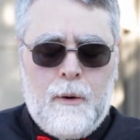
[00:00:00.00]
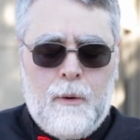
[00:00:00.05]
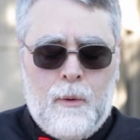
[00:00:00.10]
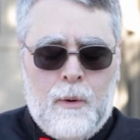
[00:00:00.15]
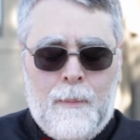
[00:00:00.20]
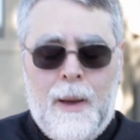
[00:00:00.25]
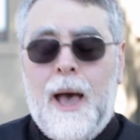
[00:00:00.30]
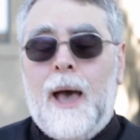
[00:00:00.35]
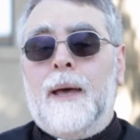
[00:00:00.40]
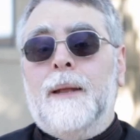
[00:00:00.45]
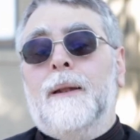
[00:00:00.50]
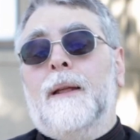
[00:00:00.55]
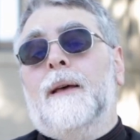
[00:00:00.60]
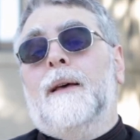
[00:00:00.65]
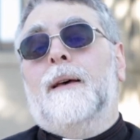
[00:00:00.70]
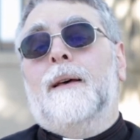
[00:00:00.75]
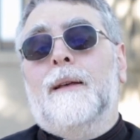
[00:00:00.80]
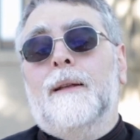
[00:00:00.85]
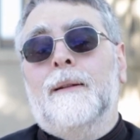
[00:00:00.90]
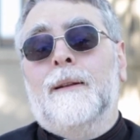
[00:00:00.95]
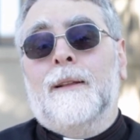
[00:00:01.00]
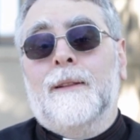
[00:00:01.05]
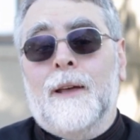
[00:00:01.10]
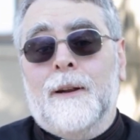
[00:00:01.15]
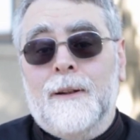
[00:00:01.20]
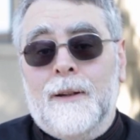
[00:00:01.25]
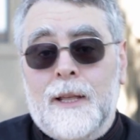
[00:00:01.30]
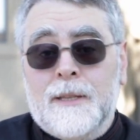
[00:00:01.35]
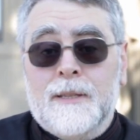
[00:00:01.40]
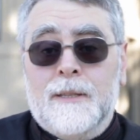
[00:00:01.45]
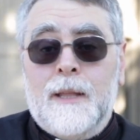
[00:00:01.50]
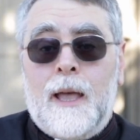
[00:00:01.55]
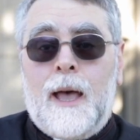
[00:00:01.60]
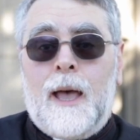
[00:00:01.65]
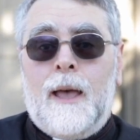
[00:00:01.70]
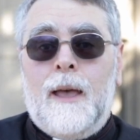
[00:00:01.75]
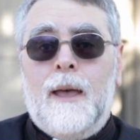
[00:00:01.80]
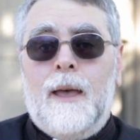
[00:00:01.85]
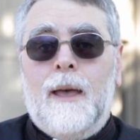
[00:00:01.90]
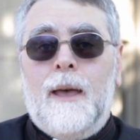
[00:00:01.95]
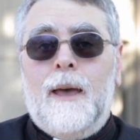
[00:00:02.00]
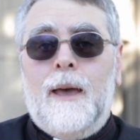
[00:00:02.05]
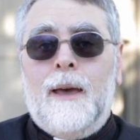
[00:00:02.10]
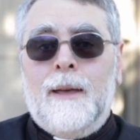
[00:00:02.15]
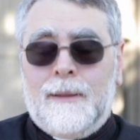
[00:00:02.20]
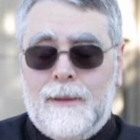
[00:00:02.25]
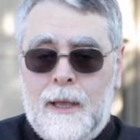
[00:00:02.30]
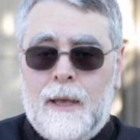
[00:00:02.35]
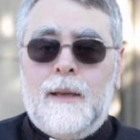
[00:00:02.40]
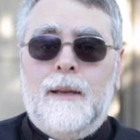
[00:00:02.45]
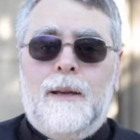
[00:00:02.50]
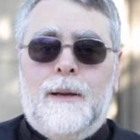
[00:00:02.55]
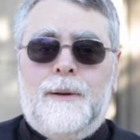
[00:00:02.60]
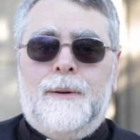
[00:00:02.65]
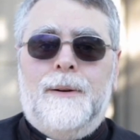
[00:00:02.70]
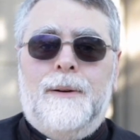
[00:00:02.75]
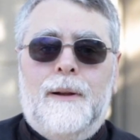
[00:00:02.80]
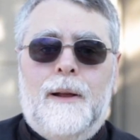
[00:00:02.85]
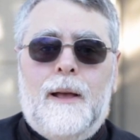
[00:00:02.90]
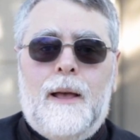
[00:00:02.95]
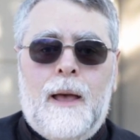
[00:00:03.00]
ومعا نقدر نصنع التغيير